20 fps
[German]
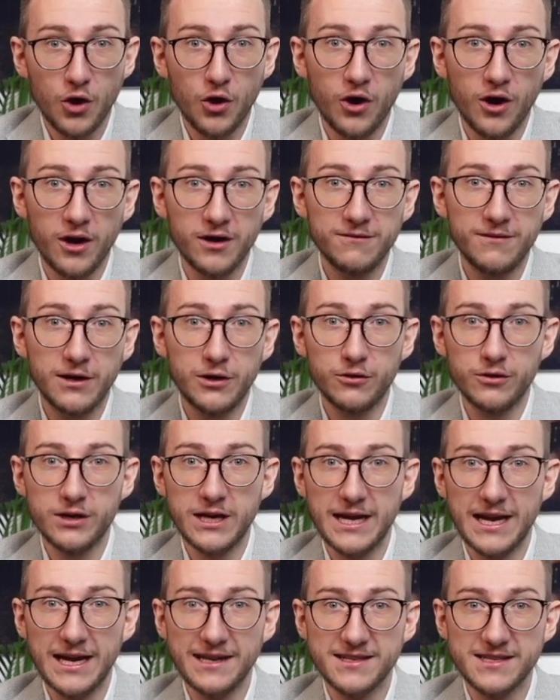Und wenn du
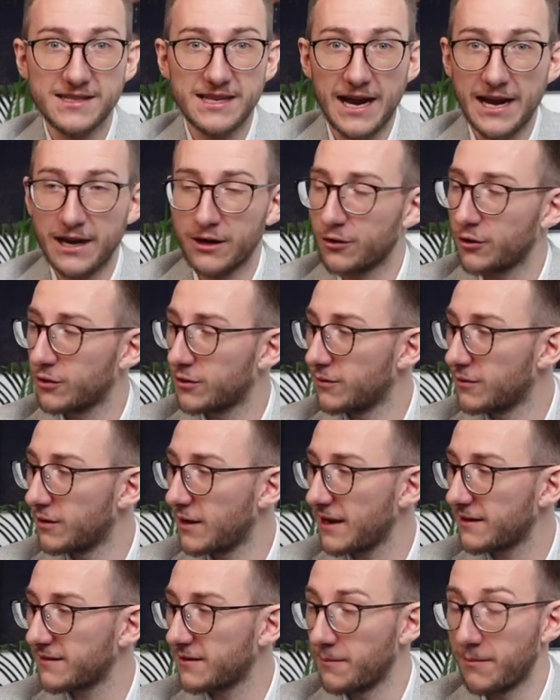dir jetzt dein
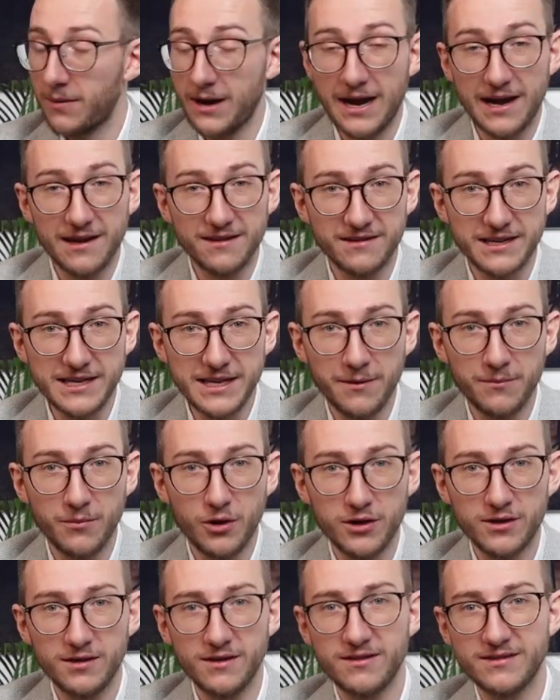Exemplar sichern
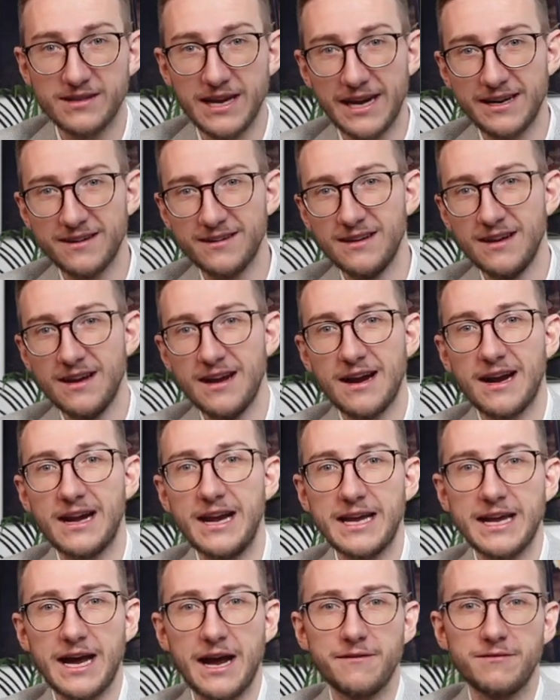möchtest, dann
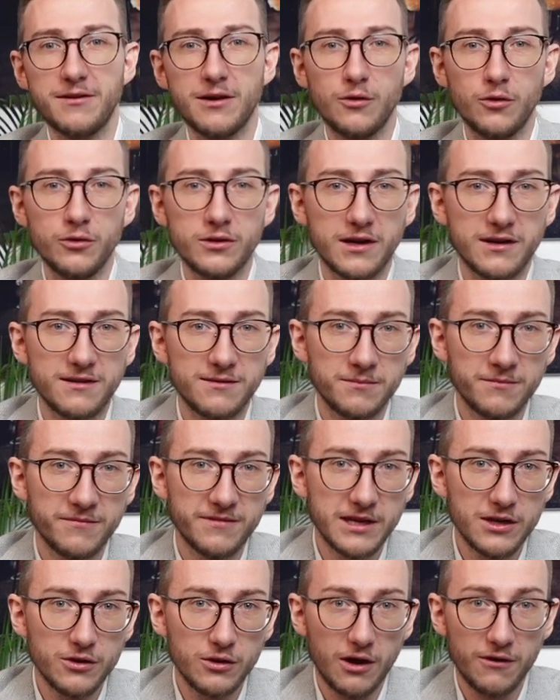klick einfach unter diesem
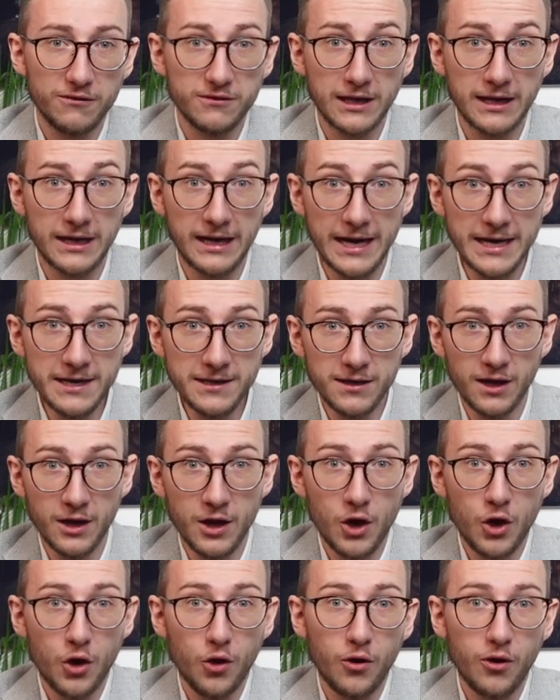Video auf den Link
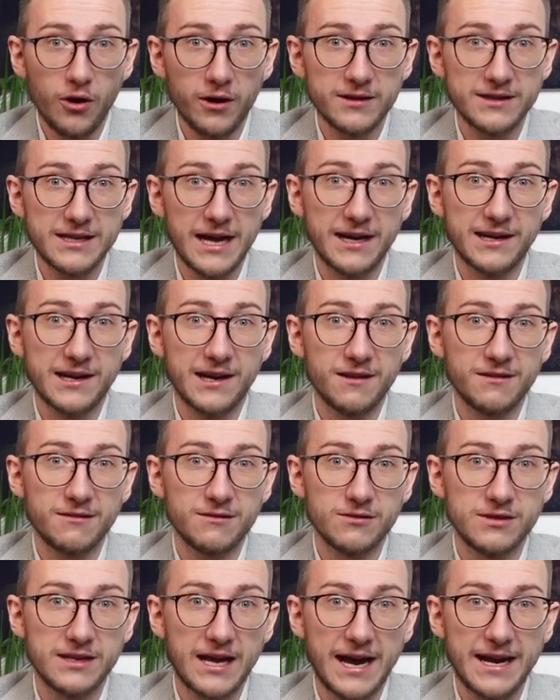und dann kannst
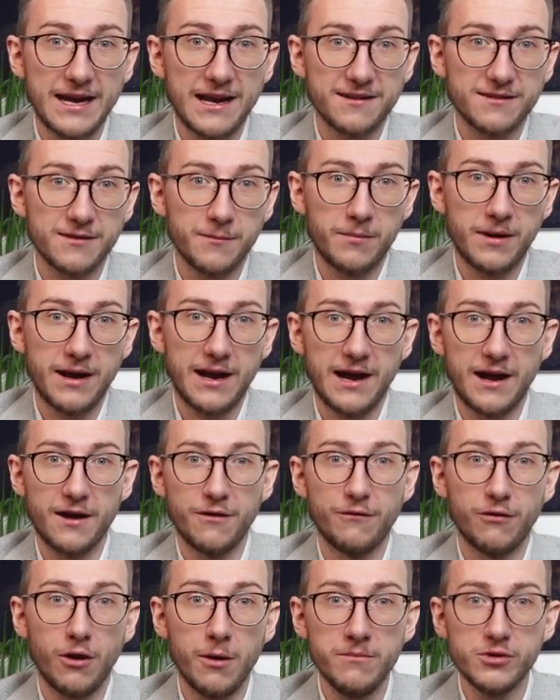du dein Exemplar
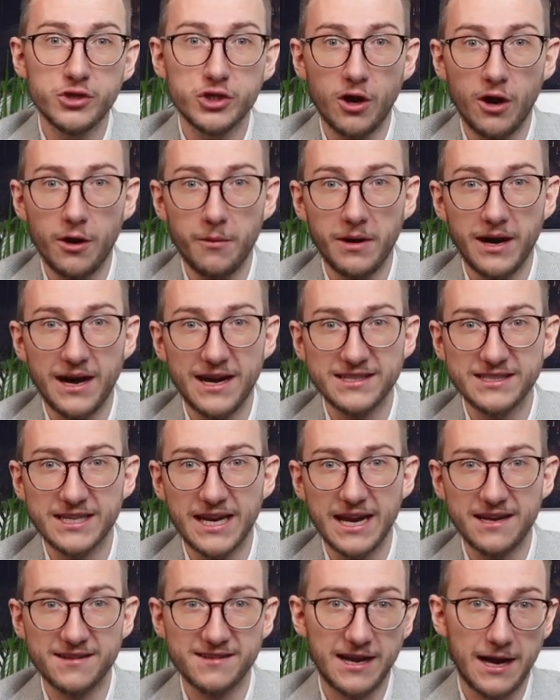vom
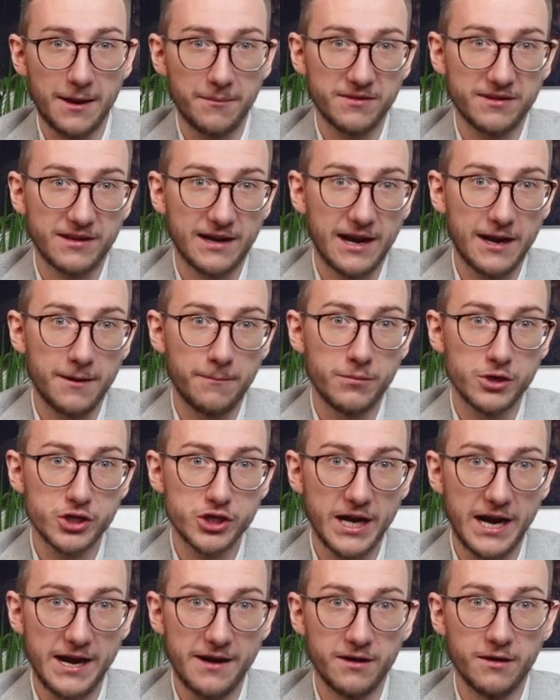Steuerberater Examensguide
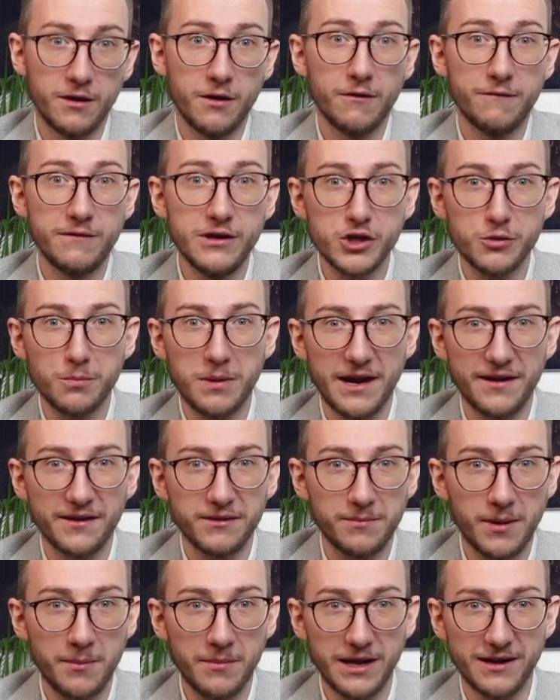bestellen. Viel
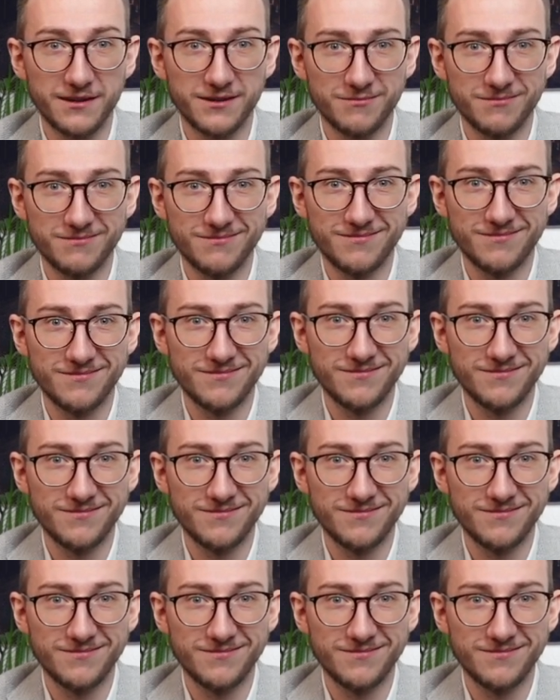Spaß beim Lesen!